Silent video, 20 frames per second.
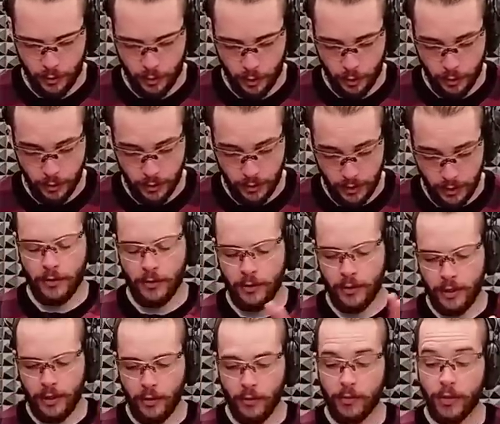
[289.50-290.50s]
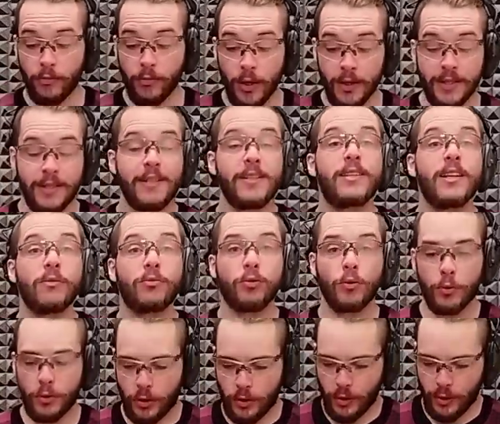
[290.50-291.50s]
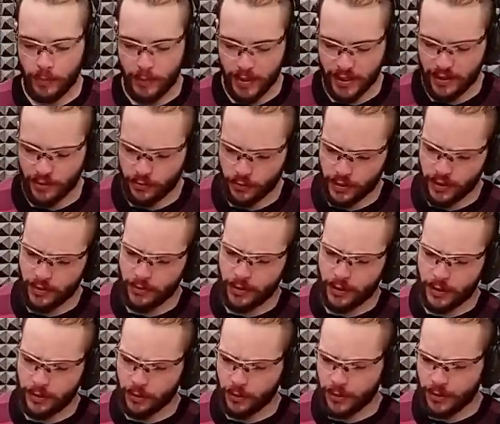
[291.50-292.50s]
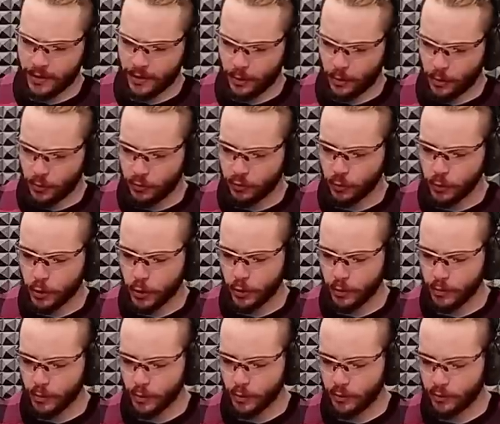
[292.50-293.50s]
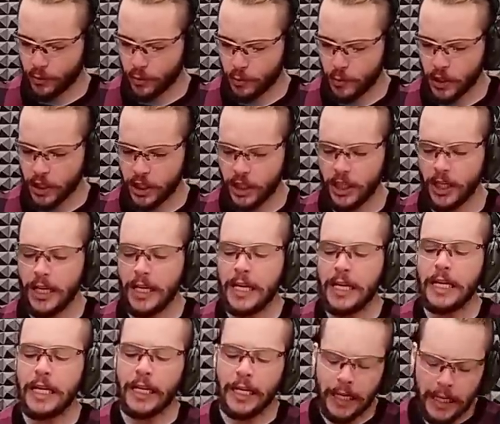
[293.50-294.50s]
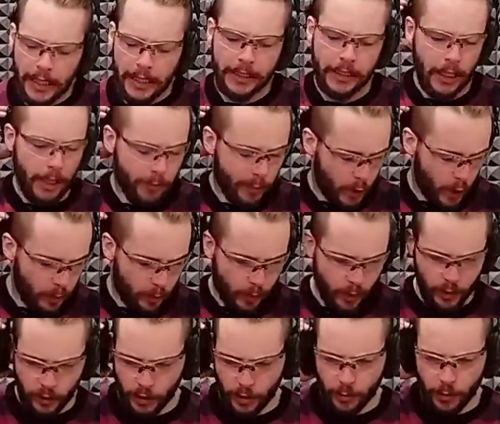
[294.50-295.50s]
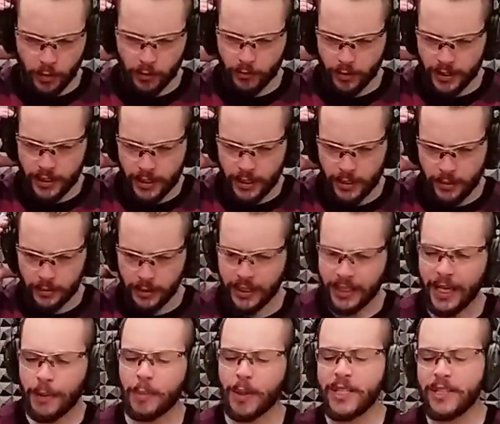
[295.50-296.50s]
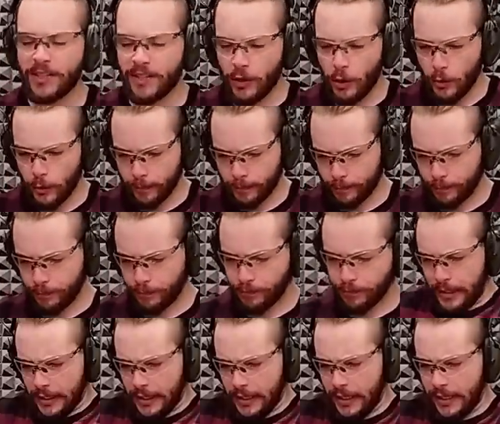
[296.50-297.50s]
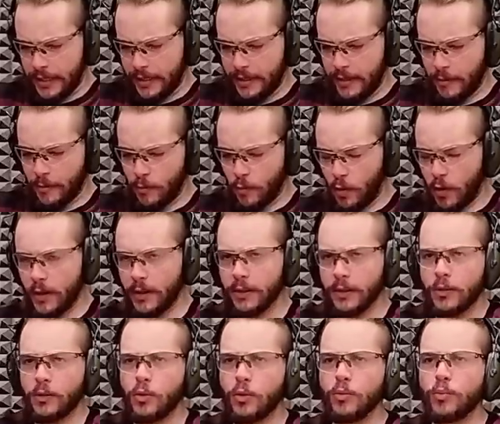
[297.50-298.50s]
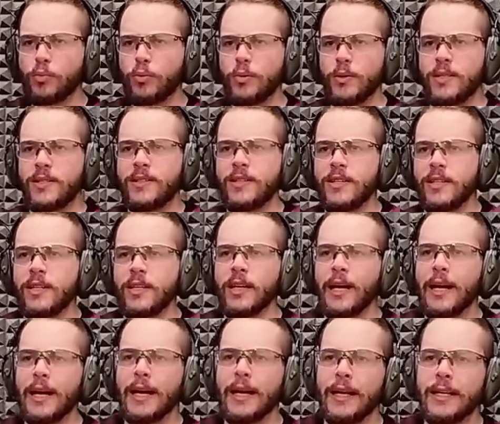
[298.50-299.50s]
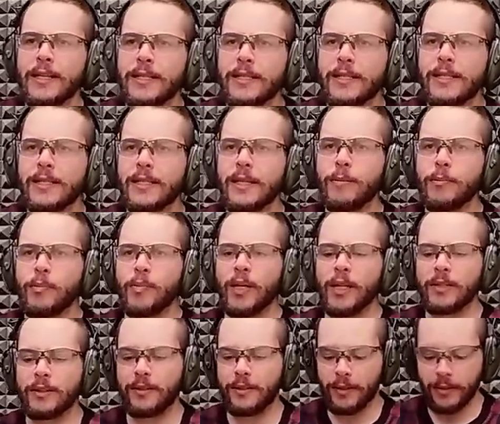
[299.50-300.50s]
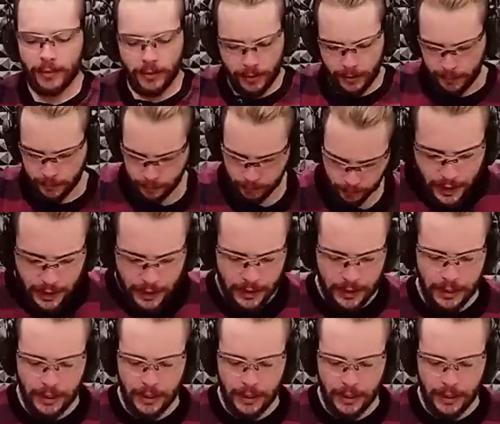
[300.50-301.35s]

cut. Et on va voir si ça fonctionne. Parce qu'il faut savoir un truc, c'est que le fonctionnement du Fosberry est un petit peu, comment on va dire, capricieux. Et c'est le moins qu'on puisse dire. Allez, c'est parti. Ah.